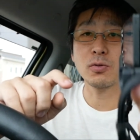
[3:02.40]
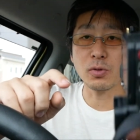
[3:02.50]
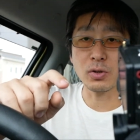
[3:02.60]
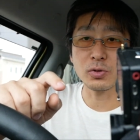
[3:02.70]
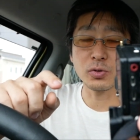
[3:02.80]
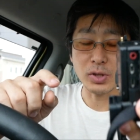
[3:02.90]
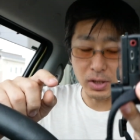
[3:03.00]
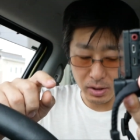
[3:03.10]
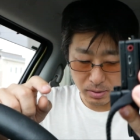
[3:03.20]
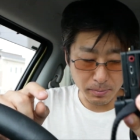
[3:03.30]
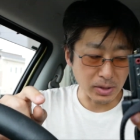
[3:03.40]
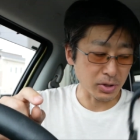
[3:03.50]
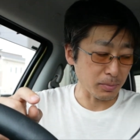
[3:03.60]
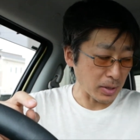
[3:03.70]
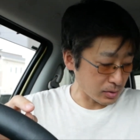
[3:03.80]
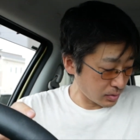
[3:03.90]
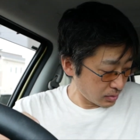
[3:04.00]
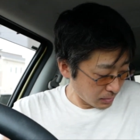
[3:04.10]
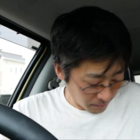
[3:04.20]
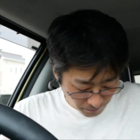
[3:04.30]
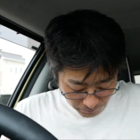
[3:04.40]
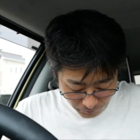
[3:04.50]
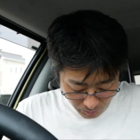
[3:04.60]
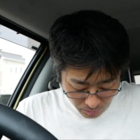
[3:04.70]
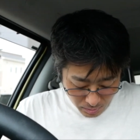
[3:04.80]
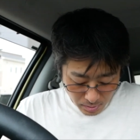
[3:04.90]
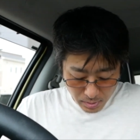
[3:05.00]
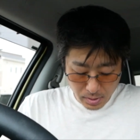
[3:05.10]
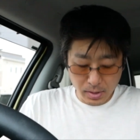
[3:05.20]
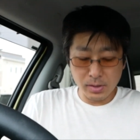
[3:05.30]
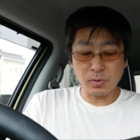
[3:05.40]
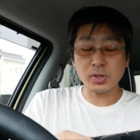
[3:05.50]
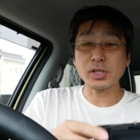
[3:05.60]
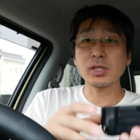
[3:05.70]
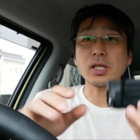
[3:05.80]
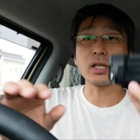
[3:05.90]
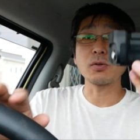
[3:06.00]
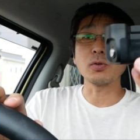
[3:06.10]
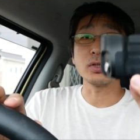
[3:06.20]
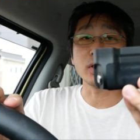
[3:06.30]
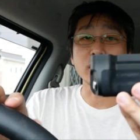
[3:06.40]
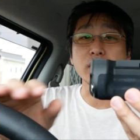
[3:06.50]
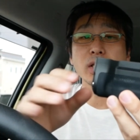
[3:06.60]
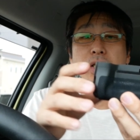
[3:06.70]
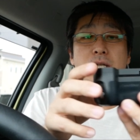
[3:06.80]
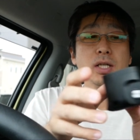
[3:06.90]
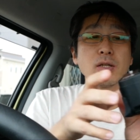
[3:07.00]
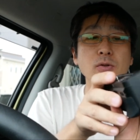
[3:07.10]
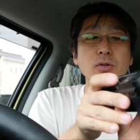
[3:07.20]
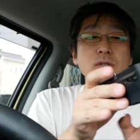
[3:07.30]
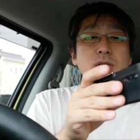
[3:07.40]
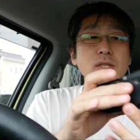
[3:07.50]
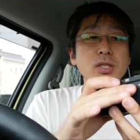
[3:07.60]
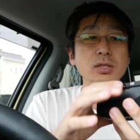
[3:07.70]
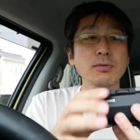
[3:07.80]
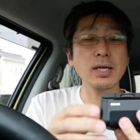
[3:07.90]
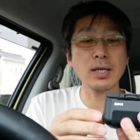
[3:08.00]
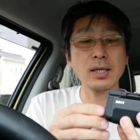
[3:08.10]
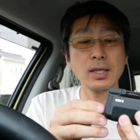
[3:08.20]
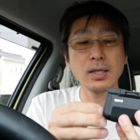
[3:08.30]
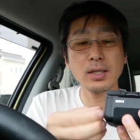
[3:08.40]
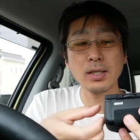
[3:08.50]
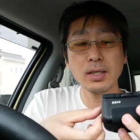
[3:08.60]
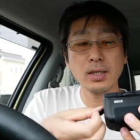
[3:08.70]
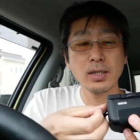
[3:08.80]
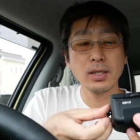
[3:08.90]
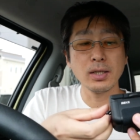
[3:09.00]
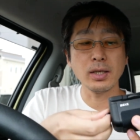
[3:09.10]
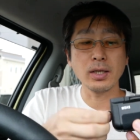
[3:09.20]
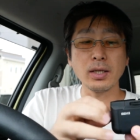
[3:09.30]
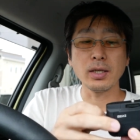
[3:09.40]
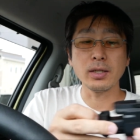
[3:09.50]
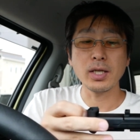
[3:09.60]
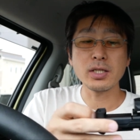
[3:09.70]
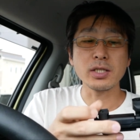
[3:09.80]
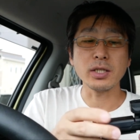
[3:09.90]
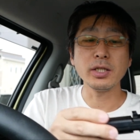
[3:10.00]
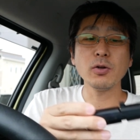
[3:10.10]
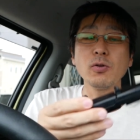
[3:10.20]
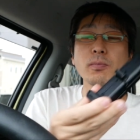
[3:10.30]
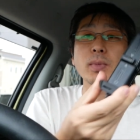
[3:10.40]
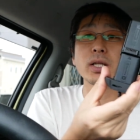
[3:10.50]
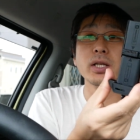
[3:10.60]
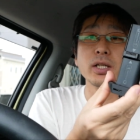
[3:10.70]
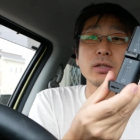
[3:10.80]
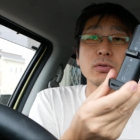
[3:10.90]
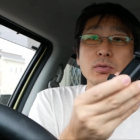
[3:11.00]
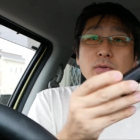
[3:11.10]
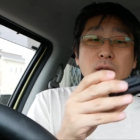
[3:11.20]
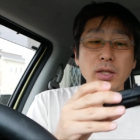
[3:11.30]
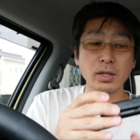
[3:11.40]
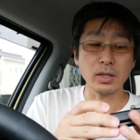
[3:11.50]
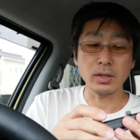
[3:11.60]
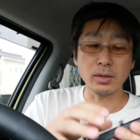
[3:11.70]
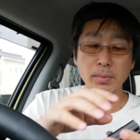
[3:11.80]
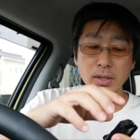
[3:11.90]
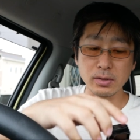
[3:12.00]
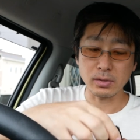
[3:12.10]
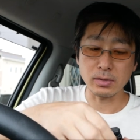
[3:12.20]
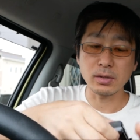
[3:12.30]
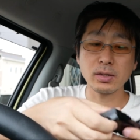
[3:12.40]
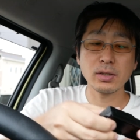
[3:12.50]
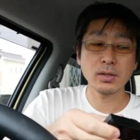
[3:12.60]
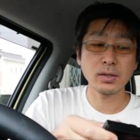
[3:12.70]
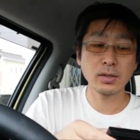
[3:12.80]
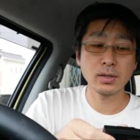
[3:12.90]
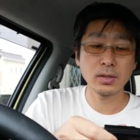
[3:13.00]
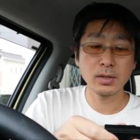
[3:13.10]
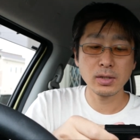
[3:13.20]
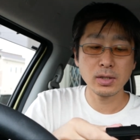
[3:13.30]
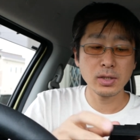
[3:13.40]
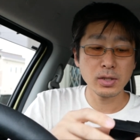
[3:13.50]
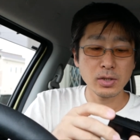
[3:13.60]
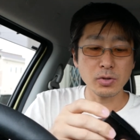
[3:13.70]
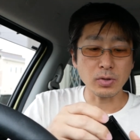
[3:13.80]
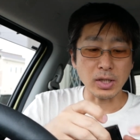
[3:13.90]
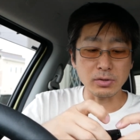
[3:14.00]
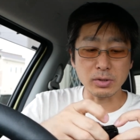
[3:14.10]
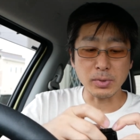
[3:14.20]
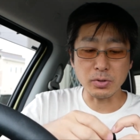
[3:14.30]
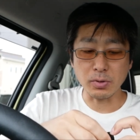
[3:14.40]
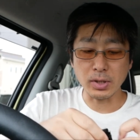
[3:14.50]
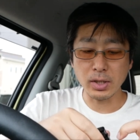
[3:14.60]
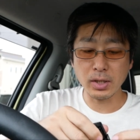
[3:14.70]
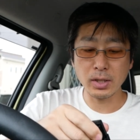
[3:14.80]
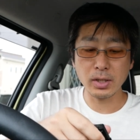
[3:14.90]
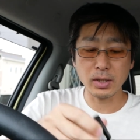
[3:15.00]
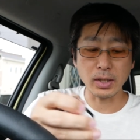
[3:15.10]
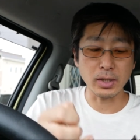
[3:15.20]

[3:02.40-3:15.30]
これの状態にまずします。はい、そしたらこっち。こっちは、えー、電池2本まで入れることができます。ちょっと外しましょうかね。は